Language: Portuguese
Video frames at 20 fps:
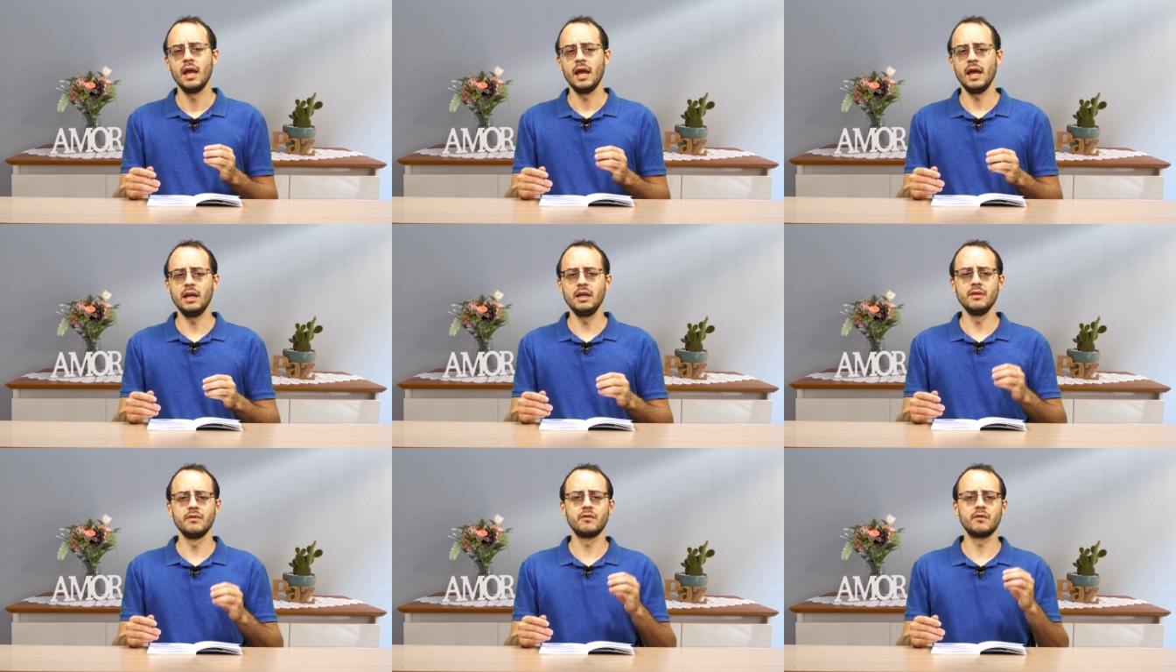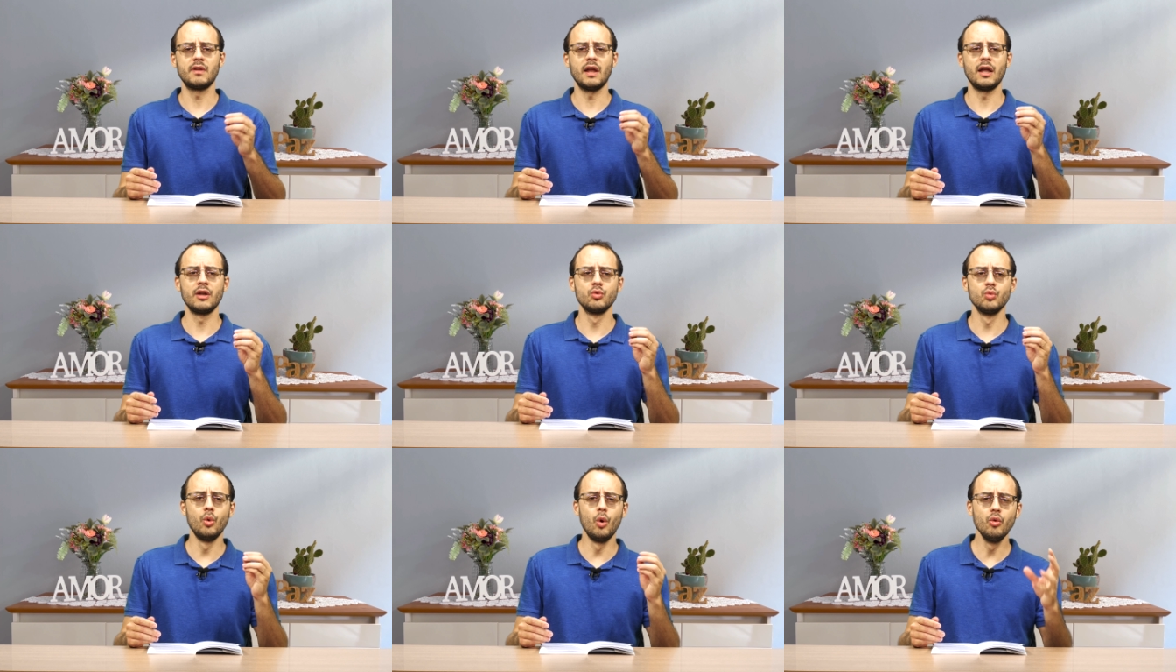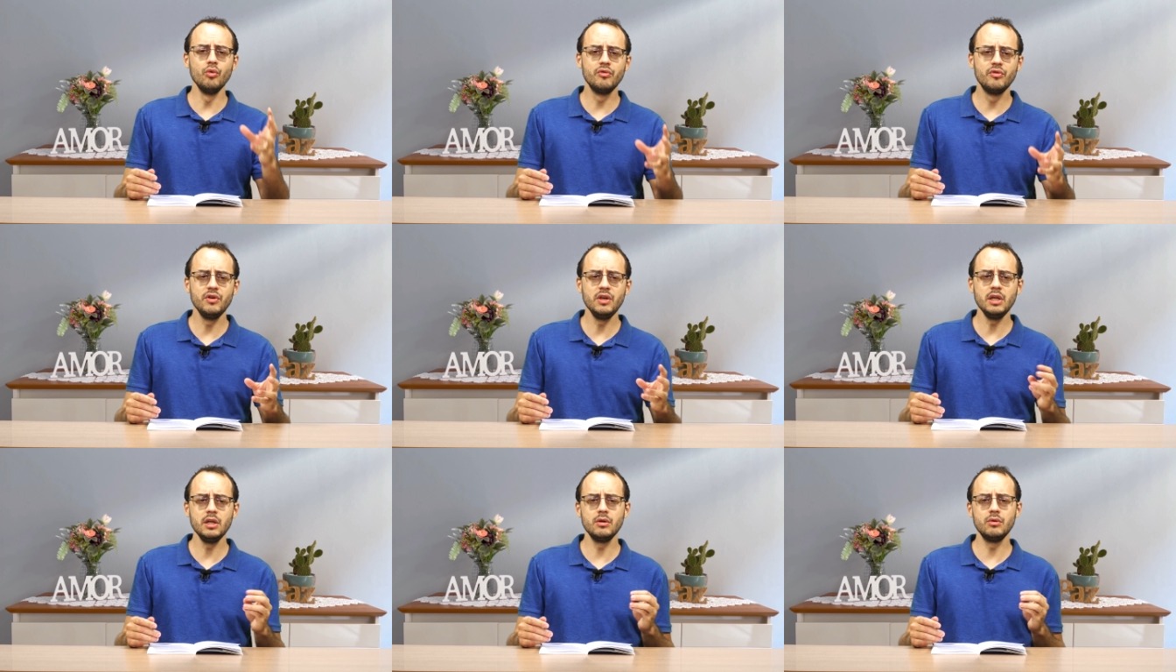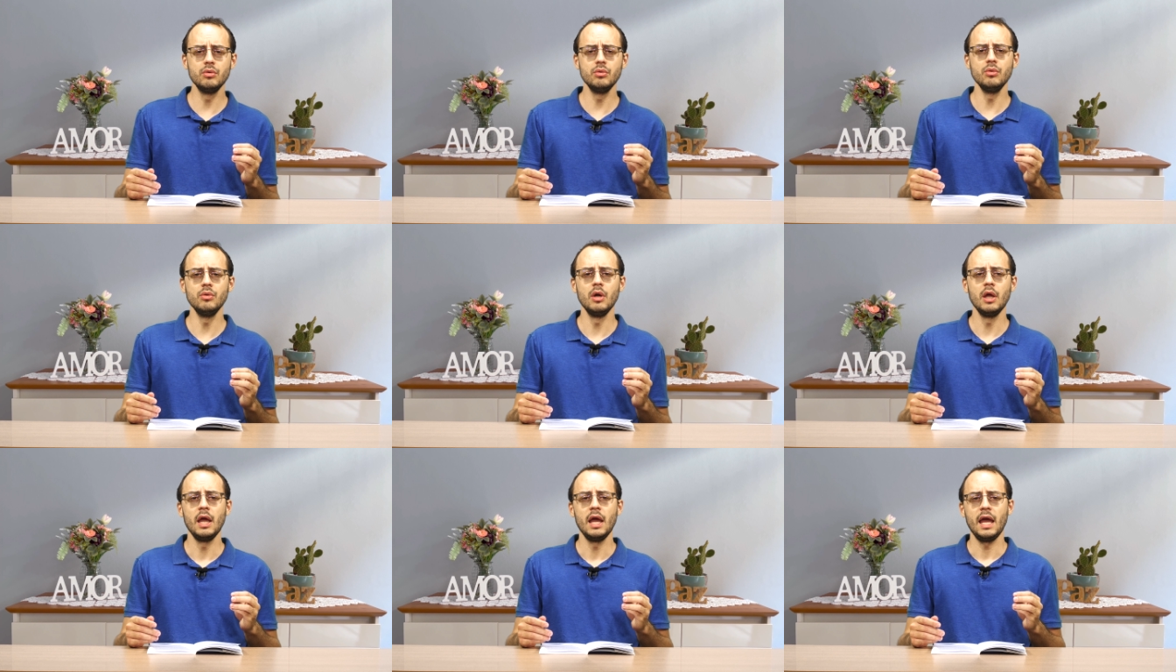ela está no
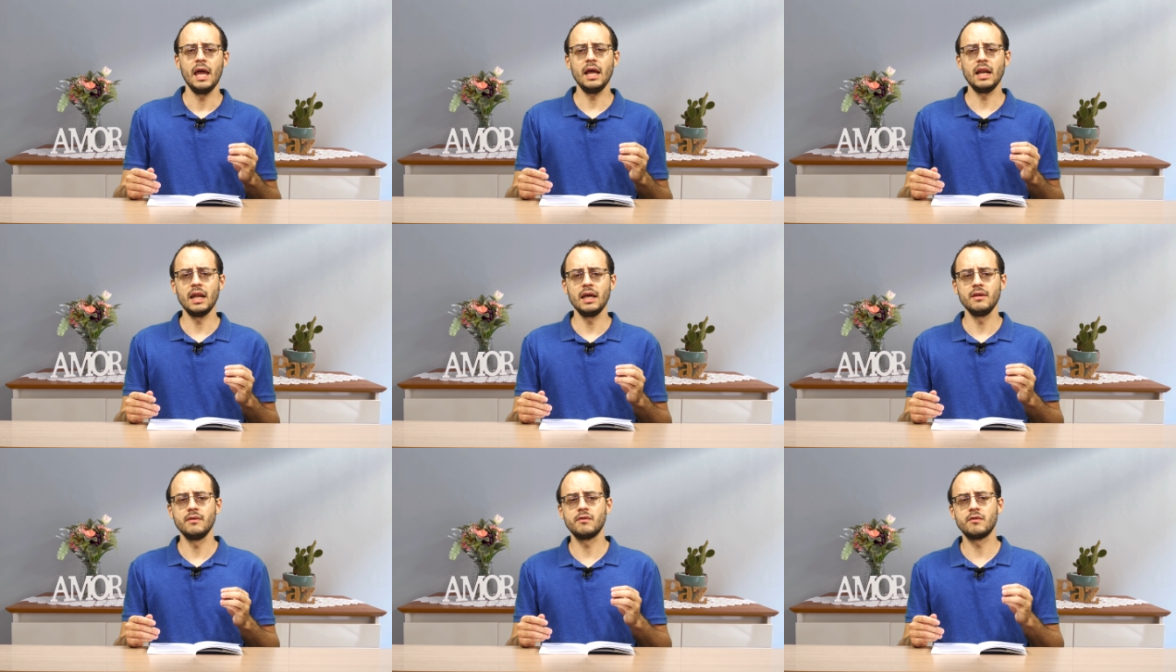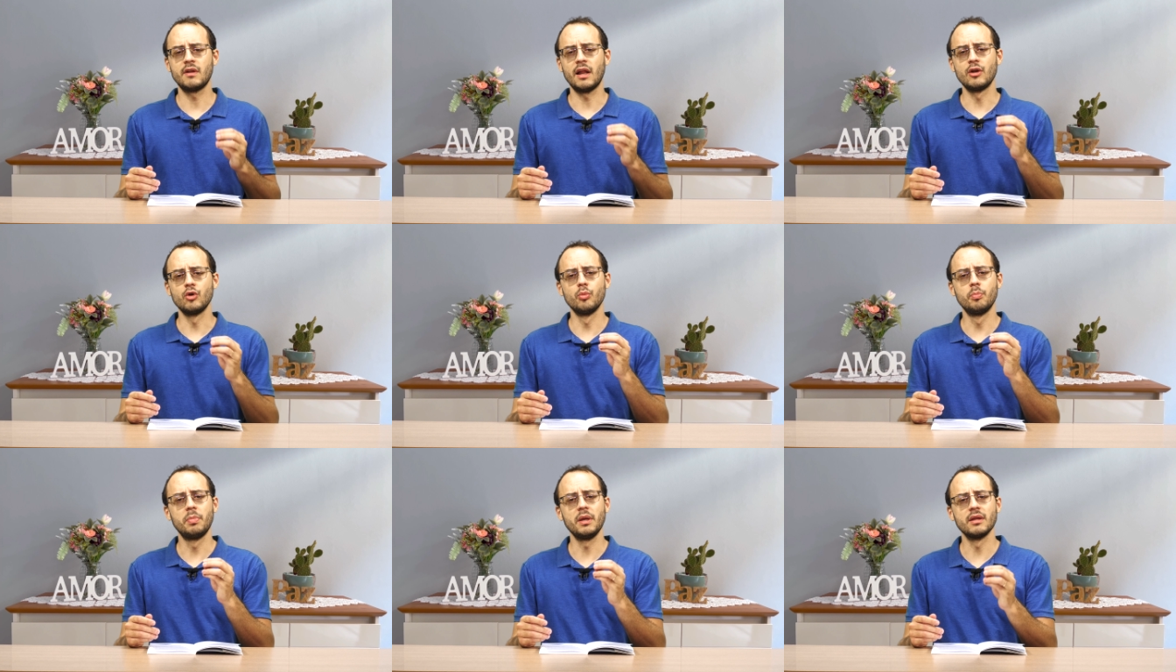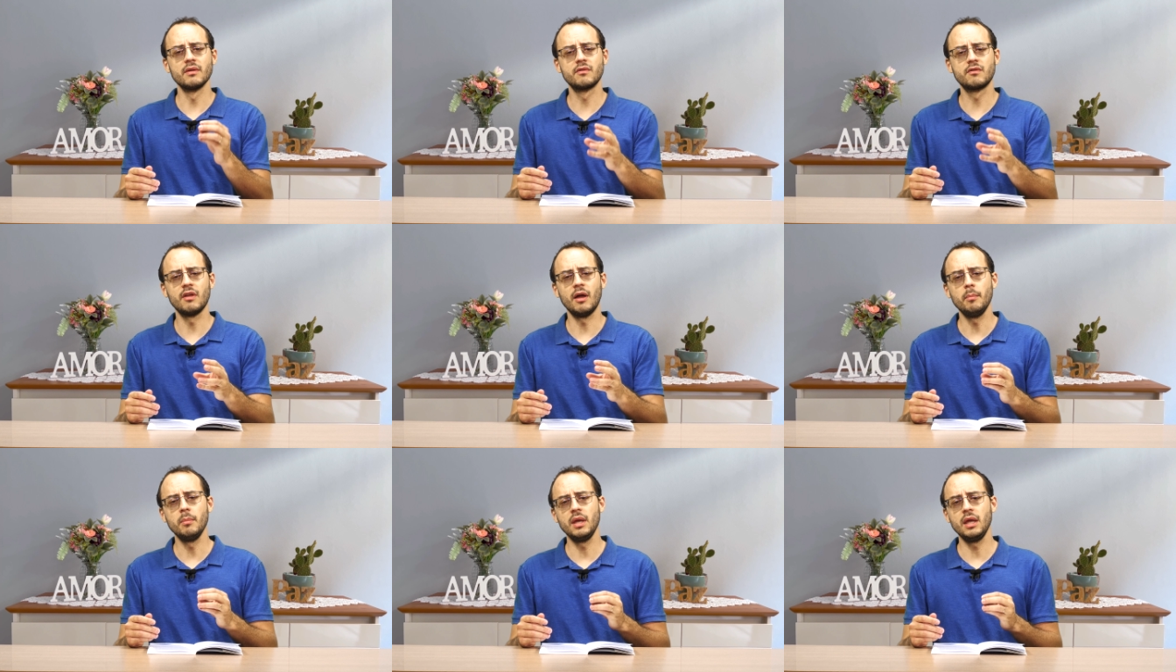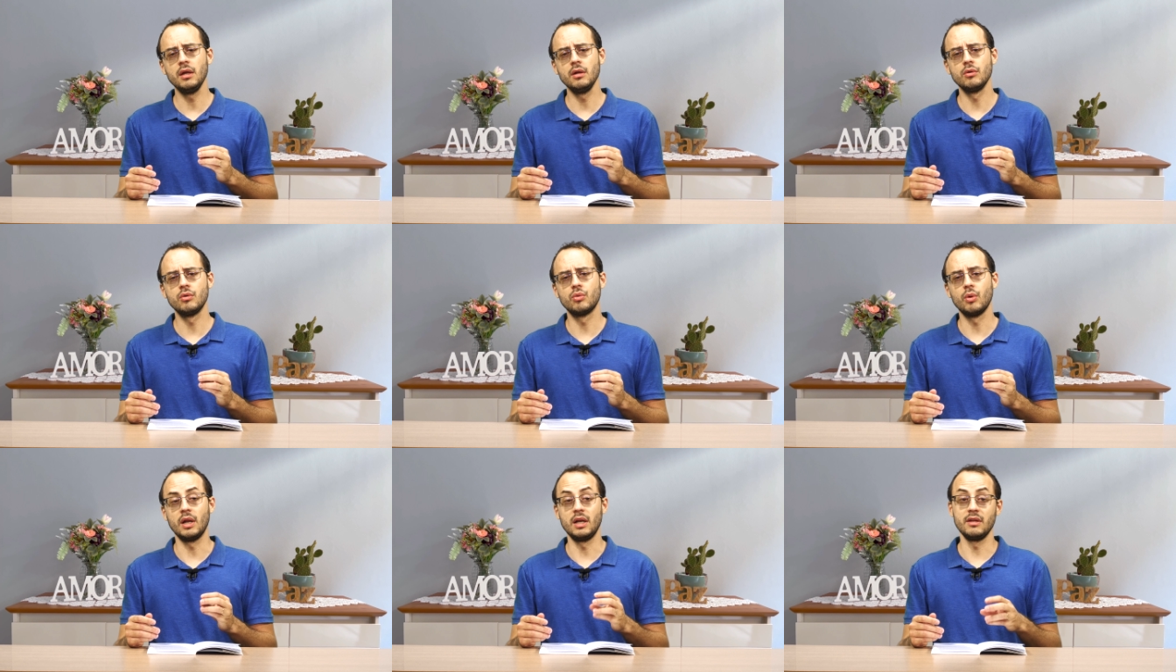ouvido, ela está no
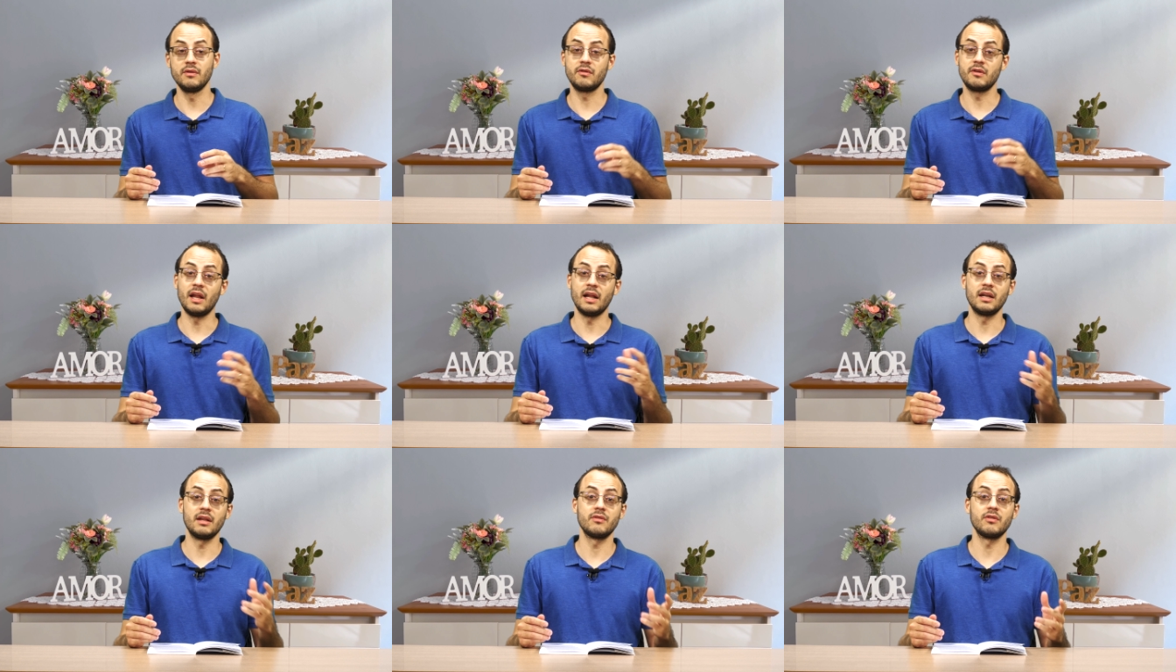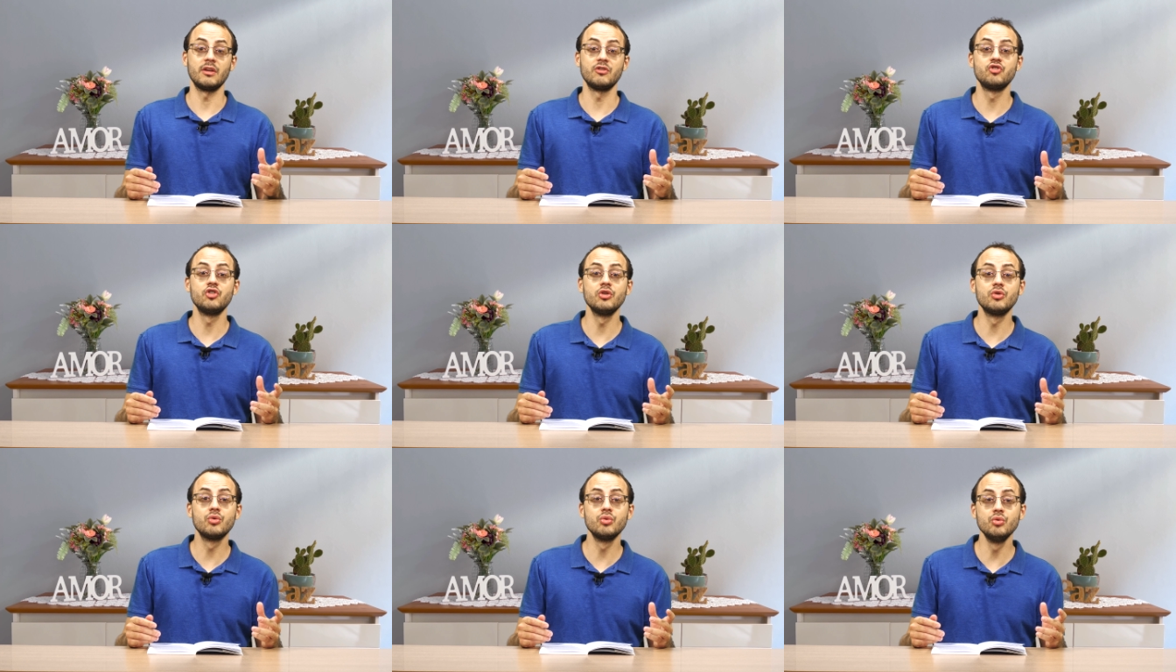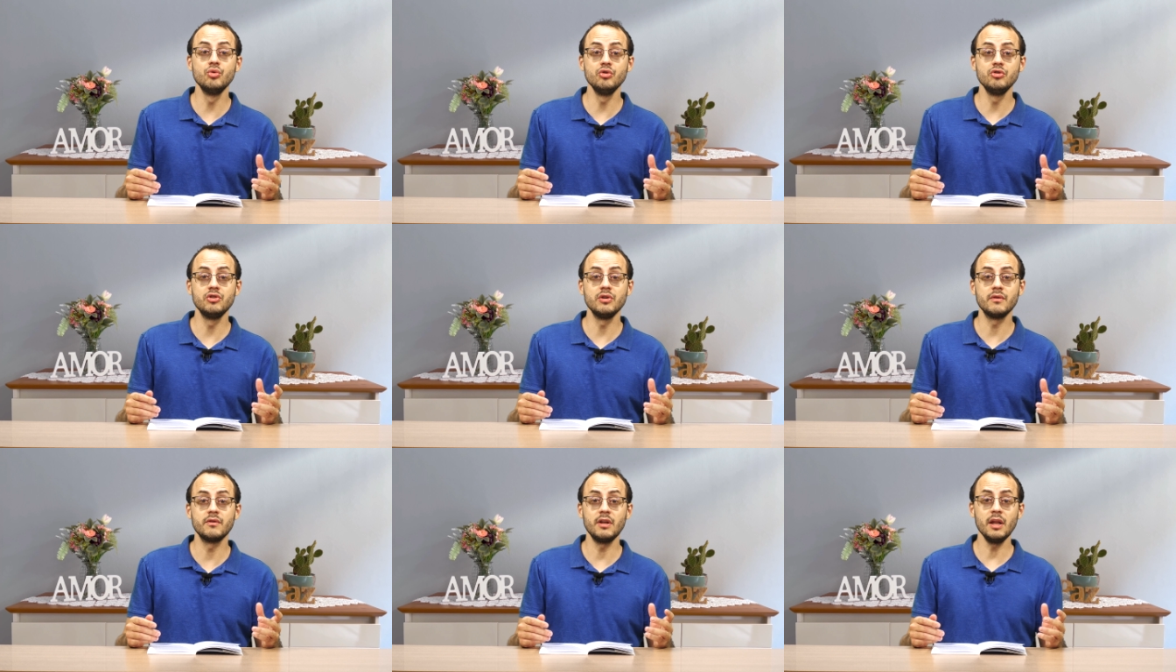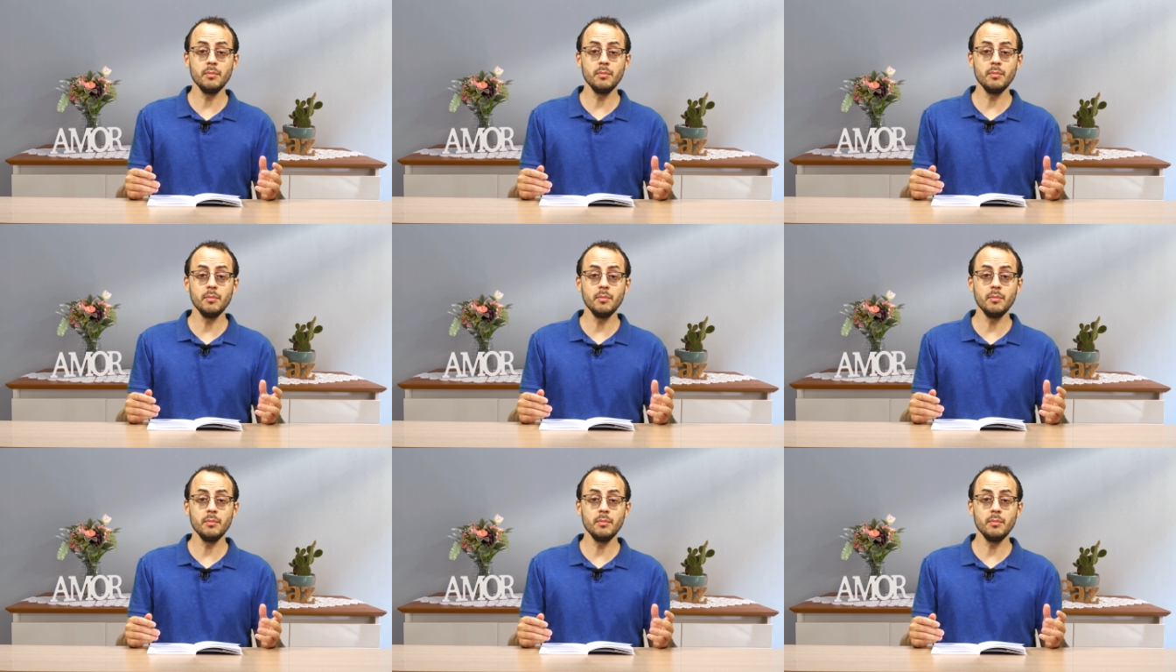pensamento, ela está nas atitudes.